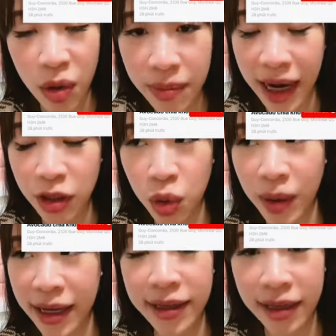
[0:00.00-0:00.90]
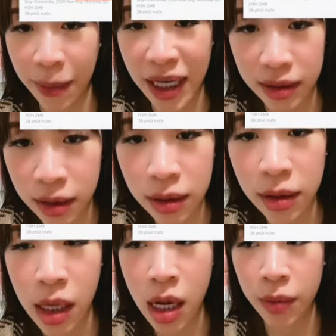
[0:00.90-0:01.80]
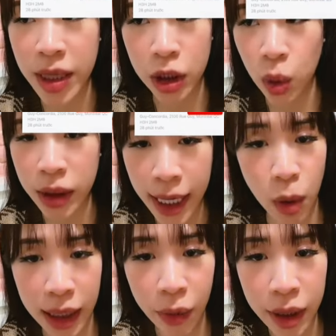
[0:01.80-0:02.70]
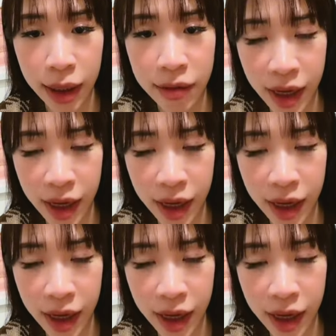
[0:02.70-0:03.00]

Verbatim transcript: mà đã chụp lại hết tất cả bằng chứng biển số xe tao quyết định là đi về